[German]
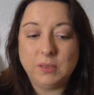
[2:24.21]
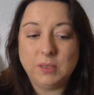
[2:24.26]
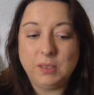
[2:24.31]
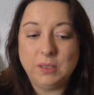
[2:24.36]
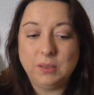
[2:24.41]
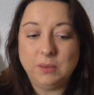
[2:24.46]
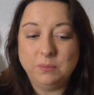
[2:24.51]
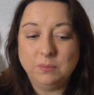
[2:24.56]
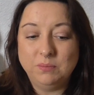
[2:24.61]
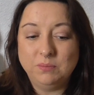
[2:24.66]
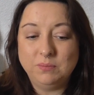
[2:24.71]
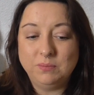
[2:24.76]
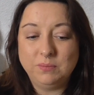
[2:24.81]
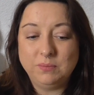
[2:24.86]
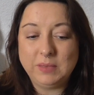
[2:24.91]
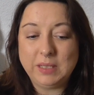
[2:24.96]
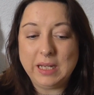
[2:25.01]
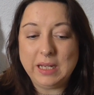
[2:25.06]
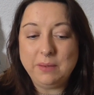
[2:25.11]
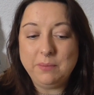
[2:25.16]

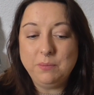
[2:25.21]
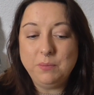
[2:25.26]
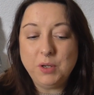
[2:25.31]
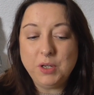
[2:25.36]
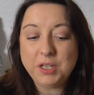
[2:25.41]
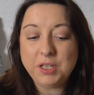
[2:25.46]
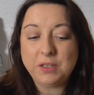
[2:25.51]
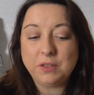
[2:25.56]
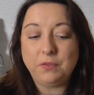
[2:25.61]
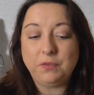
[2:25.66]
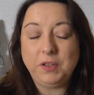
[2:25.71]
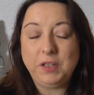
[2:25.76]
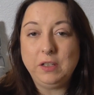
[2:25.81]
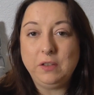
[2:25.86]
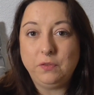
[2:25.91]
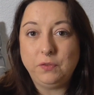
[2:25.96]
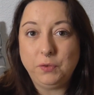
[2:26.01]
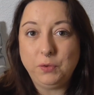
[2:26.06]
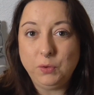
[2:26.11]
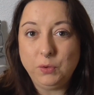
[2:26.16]
ähm, ja, er möchte
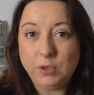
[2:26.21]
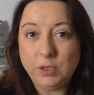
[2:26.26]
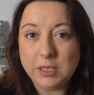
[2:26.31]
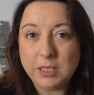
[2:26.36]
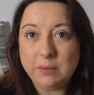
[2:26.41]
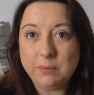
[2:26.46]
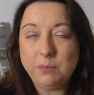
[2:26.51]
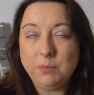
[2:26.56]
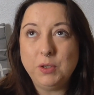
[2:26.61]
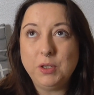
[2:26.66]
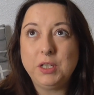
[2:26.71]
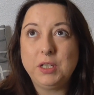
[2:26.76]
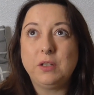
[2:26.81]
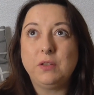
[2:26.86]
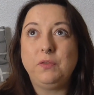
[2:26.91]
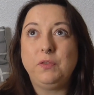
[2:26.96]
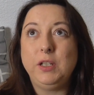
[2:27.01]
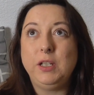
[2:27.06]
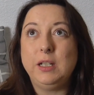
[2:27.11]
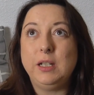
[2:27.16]
viel fühlen, er
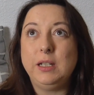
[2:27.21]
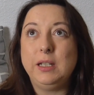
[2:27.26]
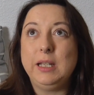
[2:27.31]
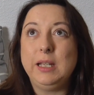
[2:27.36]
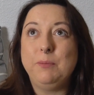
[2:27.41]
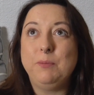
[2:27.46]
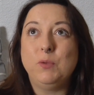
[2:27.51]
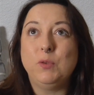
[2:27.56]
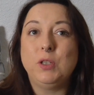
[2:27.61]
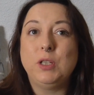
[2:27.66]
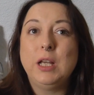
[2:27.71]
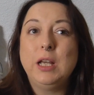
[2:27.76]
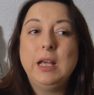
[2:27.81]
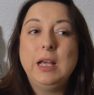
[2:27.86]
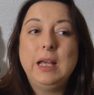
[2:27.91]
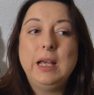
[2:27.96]
möchte viel erleben und